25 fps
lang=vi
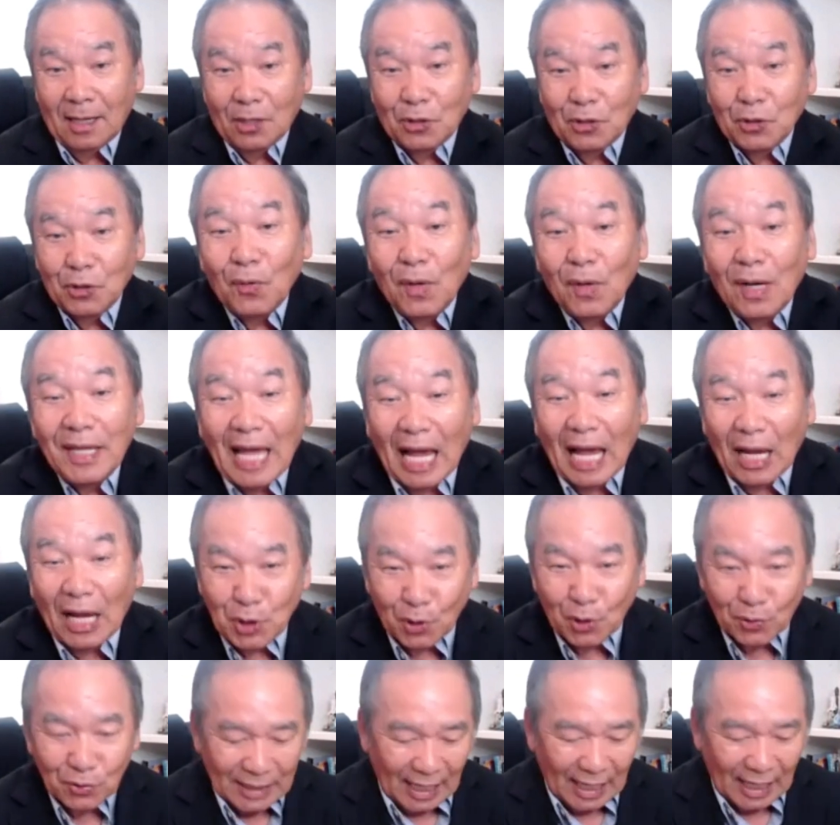thua giải
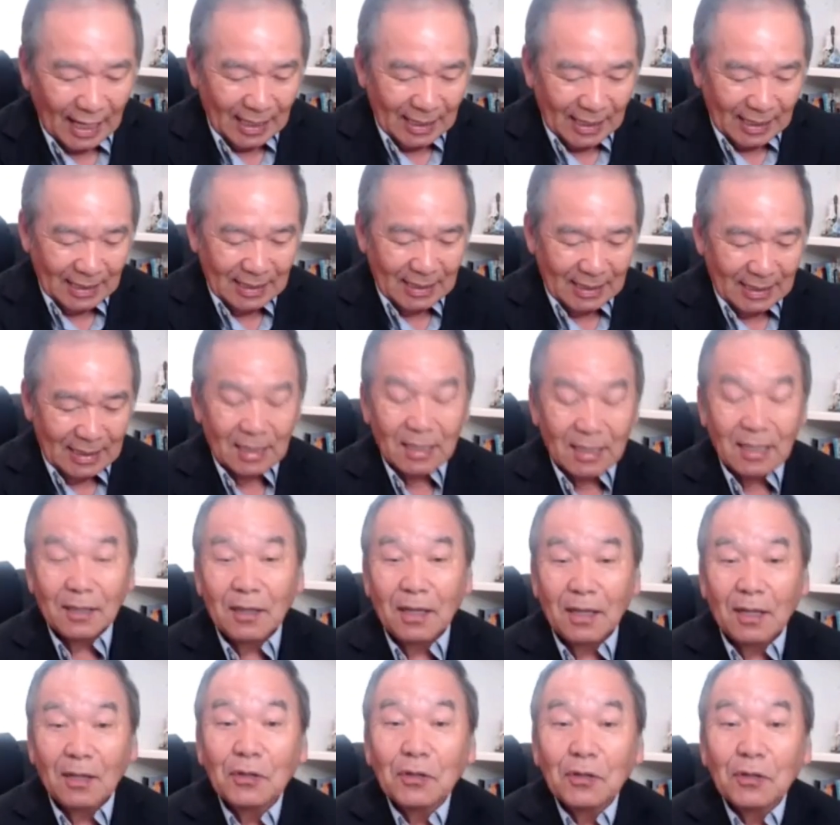dùng ta
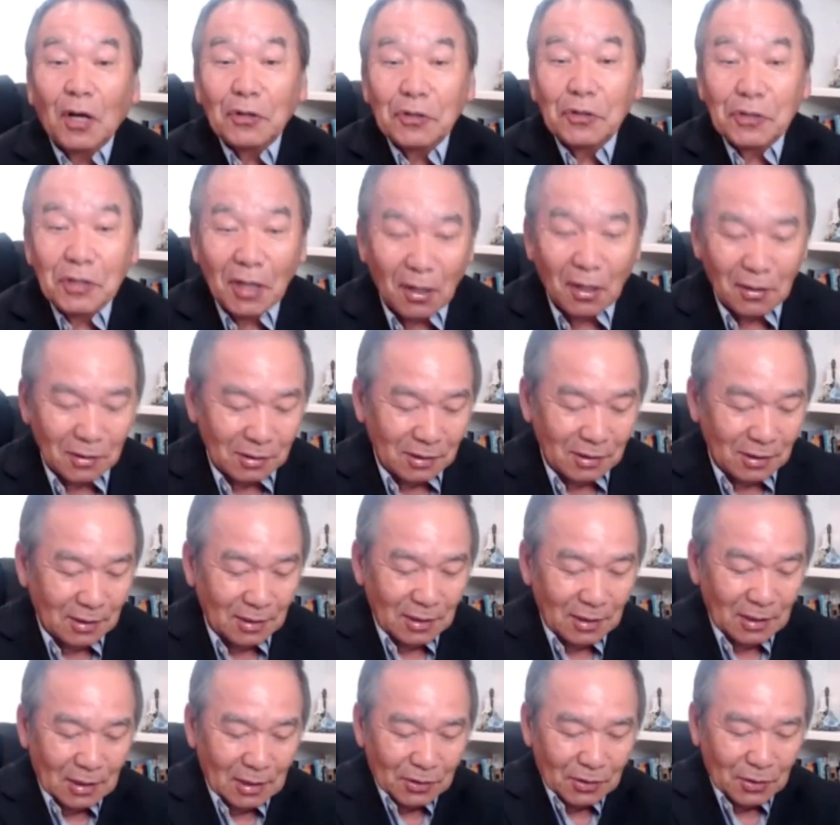cho chơi
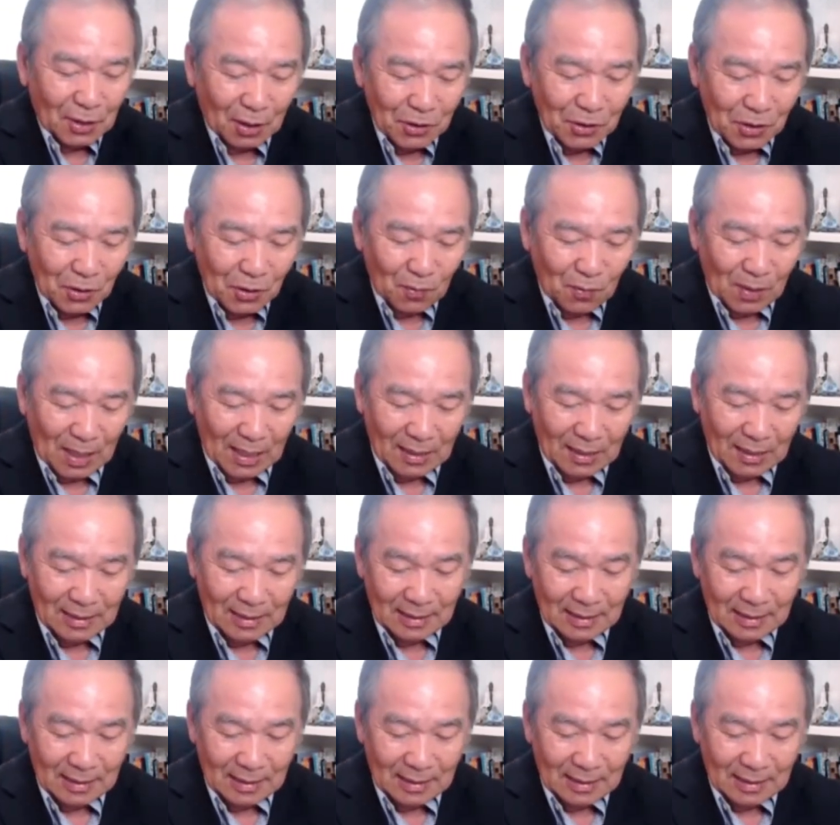cho nhiều à